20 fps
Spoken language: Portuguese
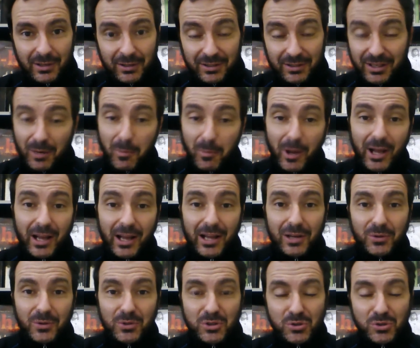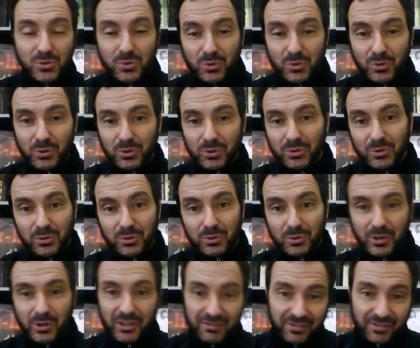trabalho,
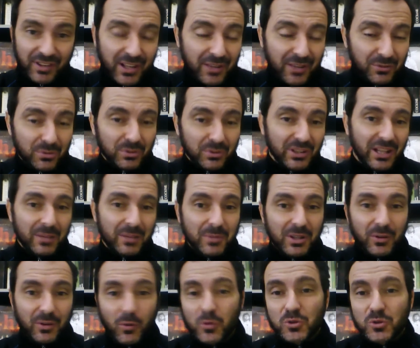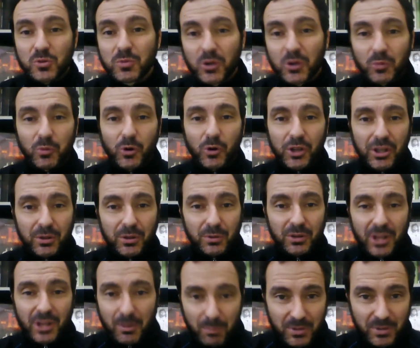estudo, evento, tá me consumindo um pouquinho do
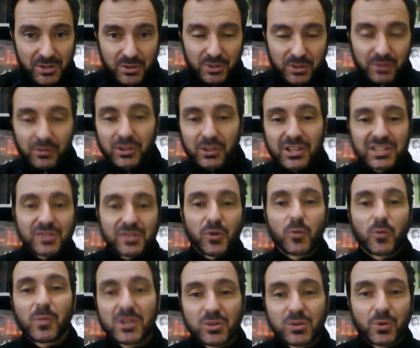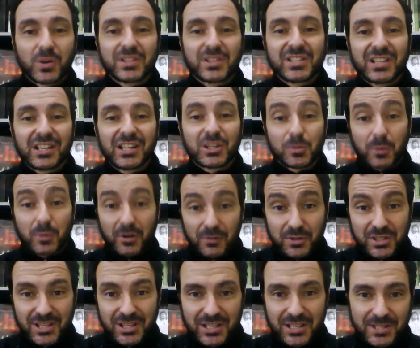tempo, mas hoje eu vou trazer algumas coisinhas para
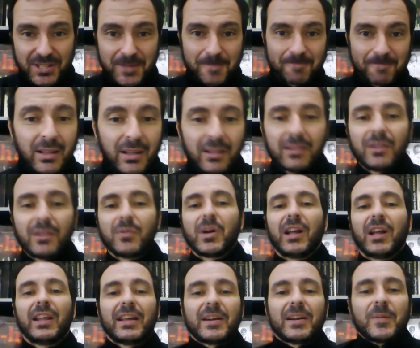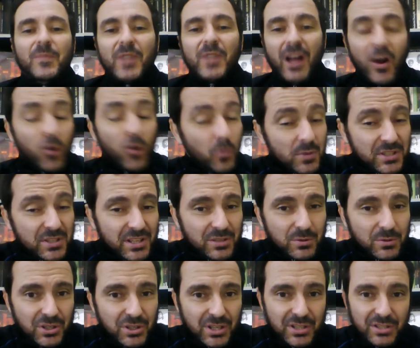vocês. Então, galera, algumas das
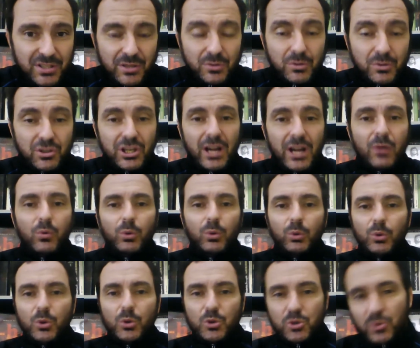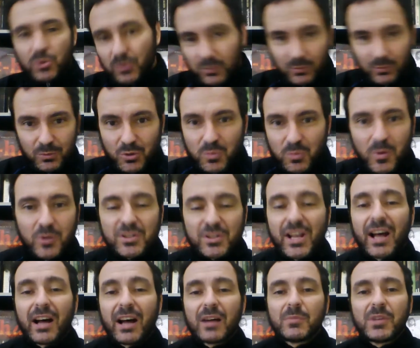notícias. O Thiago Lúcio, um dos meus
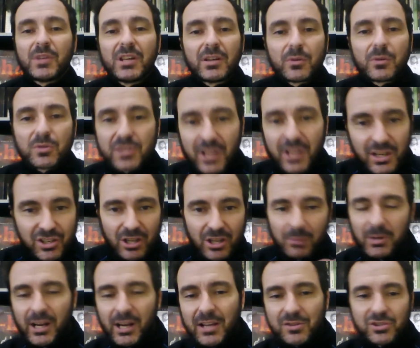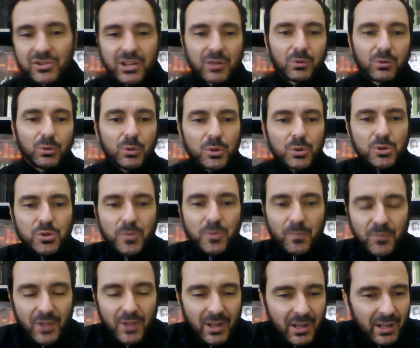amigos, grande abraço, Thiago Lúcio,
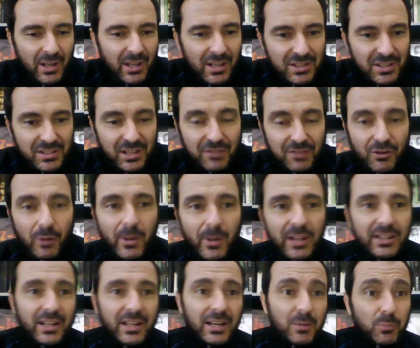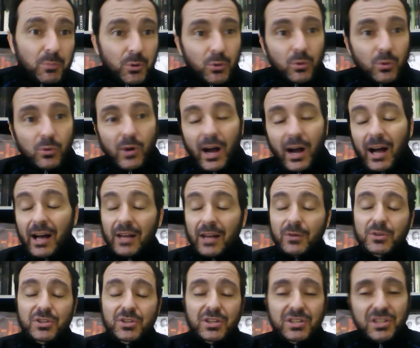escreveu uma matéria para Arra
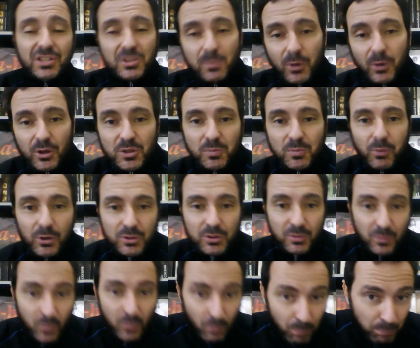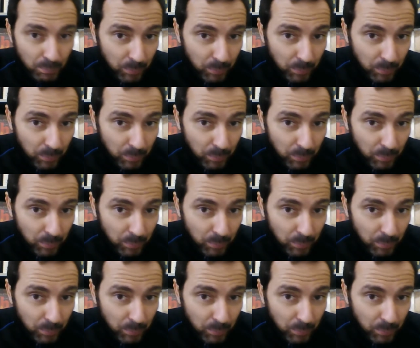Notícias Blogspot.com